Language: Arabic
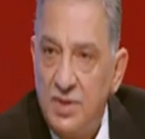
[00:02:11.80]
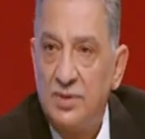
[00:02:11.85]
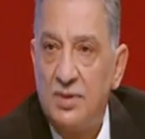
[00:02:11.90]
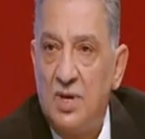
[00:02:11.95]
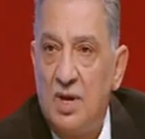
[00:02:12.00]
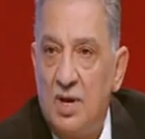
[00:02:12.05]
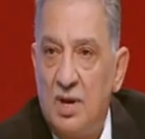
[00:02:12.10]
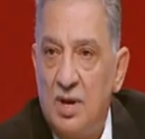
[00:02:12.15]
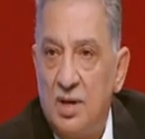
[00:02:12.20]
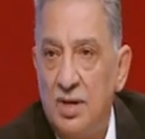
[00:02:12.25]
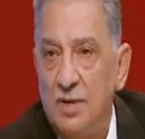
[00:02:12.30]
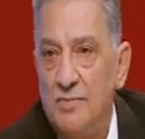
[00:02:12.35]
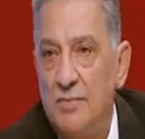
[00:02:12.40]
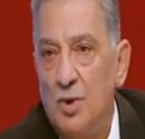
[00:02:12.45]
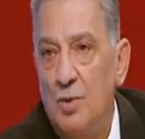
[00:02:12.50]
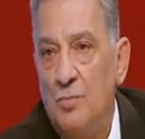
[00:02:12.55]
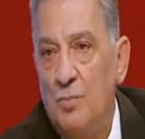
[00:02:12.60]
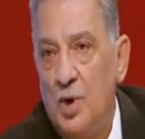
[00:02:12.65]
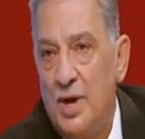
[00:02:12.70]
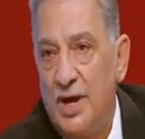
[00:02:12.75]
يتاخر
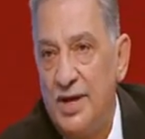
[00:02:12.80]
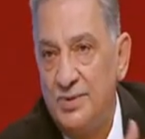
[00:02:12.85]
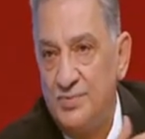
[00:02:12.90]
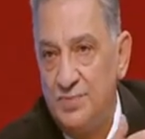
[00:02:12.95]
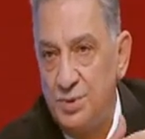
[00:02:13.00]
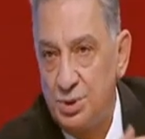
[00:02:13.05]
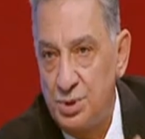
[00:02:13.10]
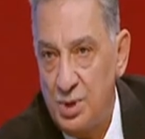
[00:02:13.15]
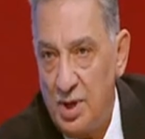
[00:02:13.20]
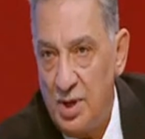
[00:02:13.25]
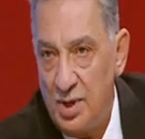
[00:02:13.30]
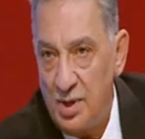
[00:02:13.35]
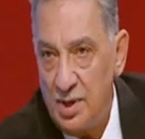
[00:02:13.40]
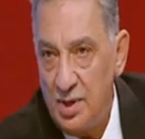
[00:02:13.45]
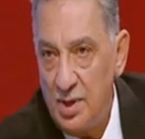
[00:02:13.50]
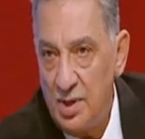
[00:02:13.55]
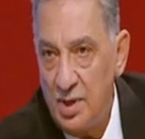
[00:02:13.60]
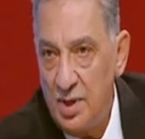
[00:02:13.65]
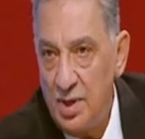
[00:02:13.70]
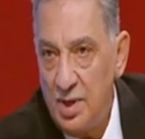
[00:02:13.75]
يبقى يوم واحد في الشهر
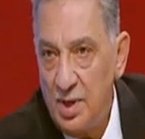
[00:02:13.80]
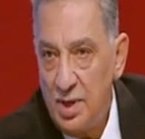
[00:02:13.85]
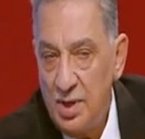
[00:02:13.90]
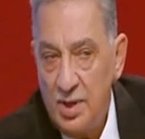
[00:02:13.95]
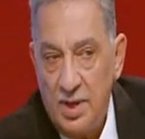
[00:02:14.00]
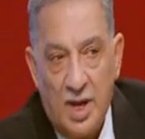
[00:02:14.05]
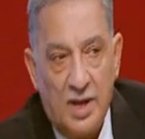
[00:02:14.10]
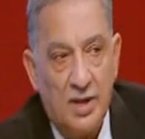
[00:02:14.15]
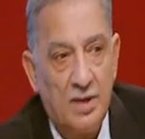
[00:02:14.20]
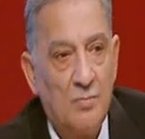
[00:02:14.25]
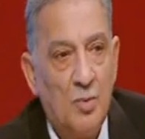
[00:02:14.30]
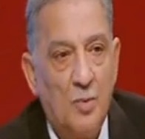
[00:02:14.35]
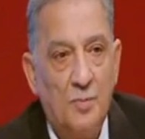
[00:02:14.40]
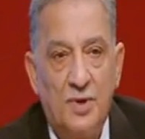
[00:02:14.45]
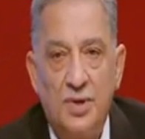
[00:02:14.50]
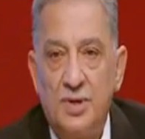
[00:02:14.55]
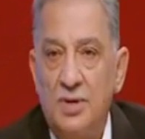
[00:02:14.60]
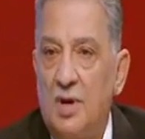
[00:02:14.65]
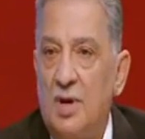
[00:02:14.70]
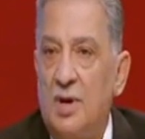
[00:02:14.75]
م. يعني
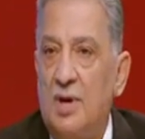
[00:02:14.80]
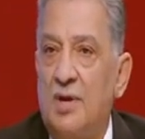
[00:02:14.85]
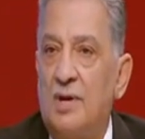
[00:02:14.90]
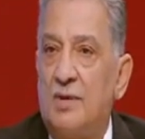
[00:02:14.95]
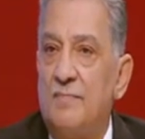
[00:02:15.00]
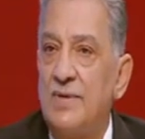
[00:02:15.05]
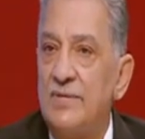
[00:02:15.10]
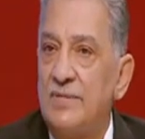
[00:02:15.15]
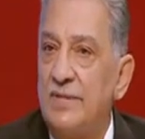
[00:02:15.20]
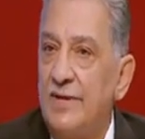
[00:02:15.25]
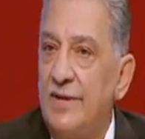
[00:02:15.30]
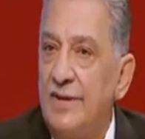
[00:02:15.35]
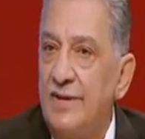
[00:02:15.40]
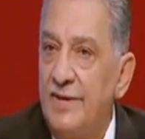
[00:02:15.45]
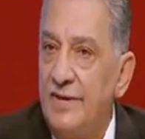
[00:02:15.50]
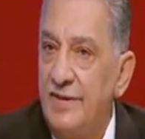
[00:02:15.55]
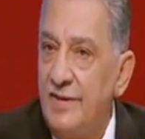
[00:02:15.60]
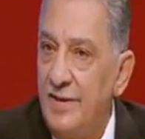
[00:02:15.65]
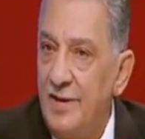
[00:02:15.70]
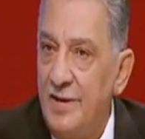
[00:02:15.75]
ممكن ياخر
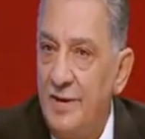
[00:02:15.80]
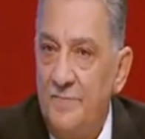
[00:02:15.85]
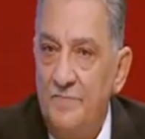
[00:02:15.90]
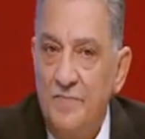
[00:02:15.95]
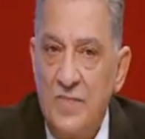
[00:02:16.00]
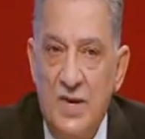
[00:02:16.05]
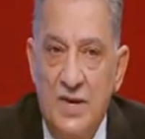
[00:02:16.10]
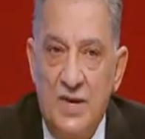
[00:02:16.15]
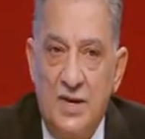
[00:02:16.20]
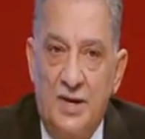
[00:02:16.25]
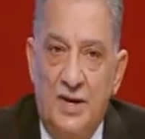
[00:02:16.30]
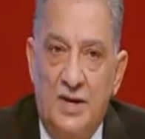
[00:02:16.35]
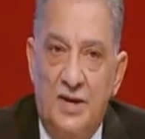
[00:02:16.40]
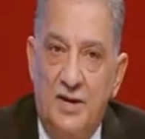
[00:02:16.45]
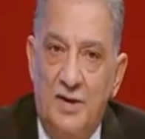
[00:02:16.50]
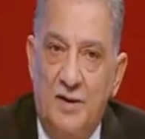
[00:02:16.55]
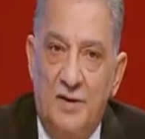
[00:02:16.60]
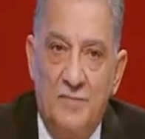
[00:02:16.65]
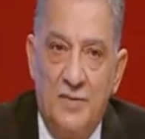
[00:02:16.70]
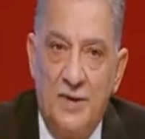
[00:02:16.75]
مثلا آه،
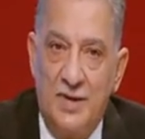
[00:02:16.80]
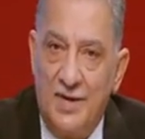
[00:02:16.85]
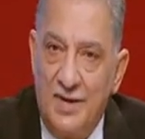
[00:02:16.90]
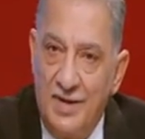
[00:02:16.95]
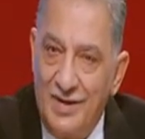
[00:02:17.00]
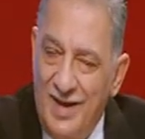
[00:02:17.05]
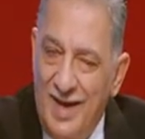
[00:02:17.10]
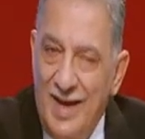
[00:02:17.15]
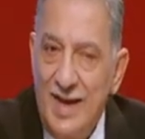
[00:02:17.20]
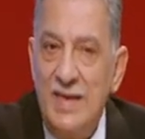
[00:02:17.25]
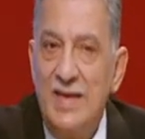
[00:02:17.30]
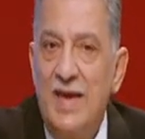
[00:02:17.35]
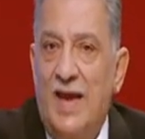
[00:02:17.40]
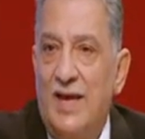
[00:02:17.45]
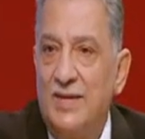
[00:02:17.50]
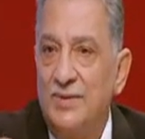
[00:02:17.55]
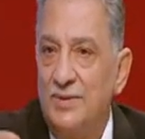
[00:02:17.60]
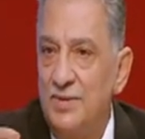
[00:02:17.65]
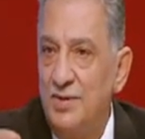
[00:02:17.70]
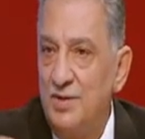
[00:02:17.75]
آه، اي
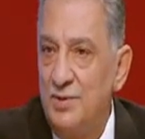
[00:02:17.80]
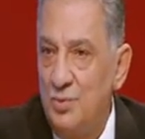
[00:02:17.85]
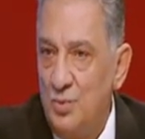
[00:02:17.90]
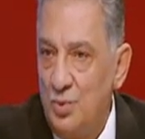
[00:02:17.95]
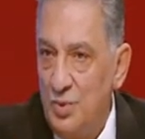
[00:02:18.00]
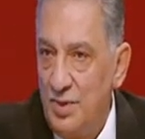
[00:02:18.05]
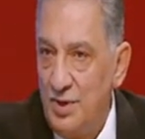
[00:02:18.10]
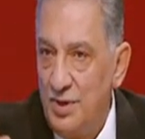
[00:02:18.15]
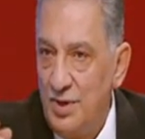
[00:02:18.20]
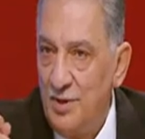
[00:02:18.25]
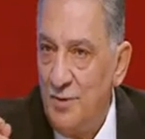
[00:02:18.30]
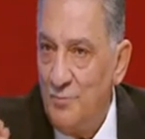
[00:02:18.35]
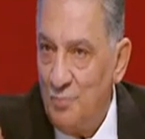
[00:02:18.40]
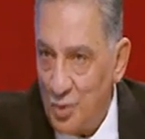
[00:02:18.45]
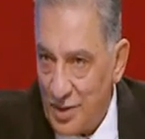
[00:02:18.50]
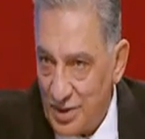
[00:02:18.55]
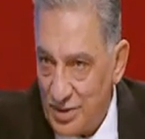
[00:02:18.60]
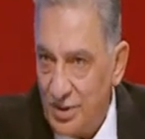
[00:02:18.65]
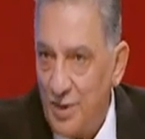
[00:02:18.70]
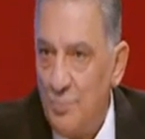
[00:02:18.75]
حد يكون
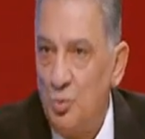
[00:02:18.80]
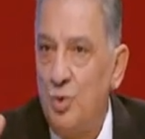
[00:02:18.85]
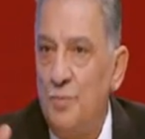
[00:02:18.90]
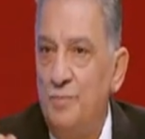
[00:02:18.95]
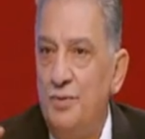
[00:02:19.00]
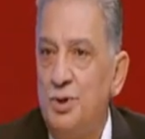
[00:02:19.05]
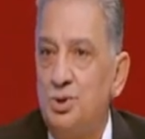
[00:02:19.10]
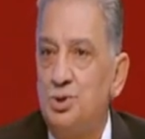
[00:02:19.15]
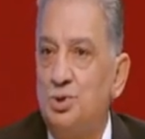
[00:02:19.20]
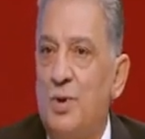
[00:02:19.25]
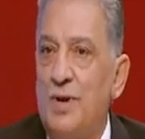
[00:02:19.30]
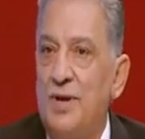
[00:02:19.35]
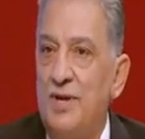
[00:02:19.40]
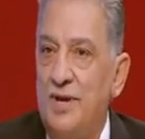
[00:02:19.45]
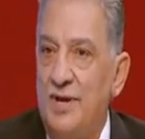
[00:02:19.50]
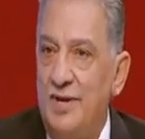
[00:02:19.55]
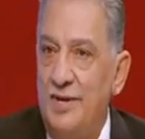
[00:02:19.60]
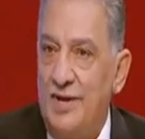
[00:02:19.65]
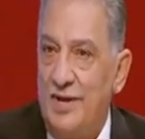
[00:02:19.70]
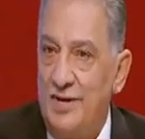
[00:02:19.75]
مرتبه كبير
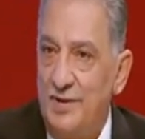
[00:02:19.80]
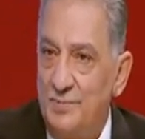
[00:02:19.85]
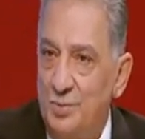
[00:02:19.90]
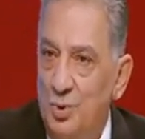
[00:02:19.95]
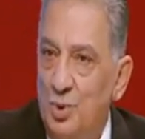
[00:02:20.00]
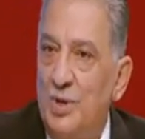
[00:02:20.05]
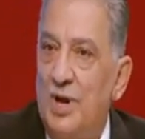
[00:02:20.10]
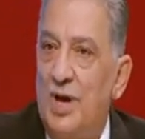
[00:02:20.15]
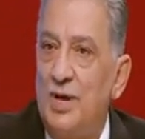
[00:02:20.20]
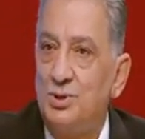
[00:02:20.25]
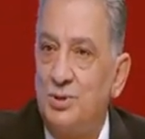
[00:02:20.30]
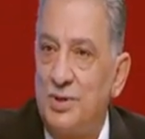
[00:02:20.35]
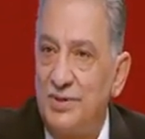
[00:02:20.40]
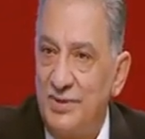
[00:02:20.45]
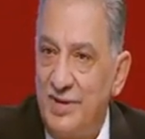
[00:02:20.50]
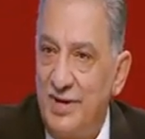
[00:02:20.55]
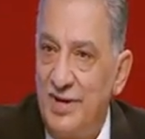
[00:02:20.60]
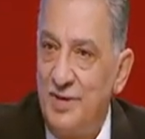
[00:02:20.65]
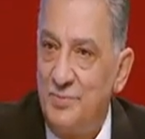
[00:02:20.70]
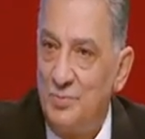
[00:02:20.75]
شويه م. يعني فوق ال
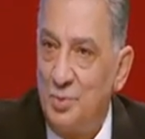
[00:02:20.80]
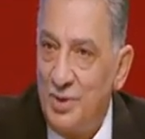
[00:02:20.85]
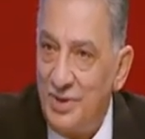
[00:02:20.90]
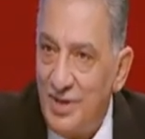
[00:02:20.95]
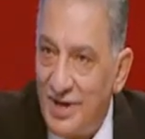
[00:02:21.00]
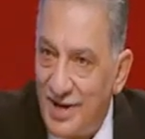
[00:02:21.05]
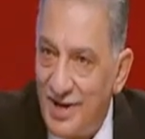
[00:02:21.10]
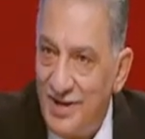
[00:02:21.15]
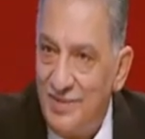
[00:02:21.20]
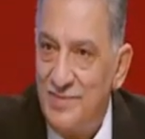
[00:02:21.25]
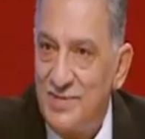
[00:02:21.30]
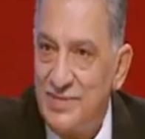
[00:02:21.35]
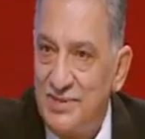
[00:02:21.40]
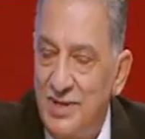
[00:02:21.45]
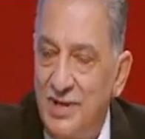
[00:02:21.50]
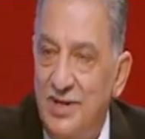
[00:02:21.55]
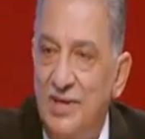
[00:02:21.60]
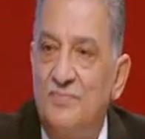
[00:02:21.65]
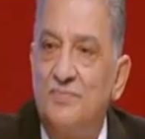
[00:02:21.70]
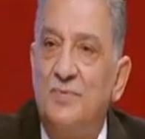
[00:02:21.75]
10000 ولا ال
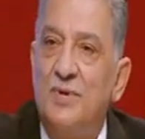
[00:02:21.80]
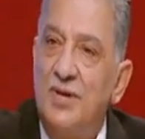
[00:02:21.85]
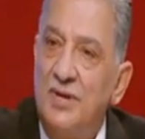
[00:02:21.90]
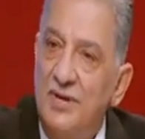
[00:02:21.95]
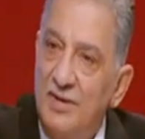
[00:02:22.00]
5000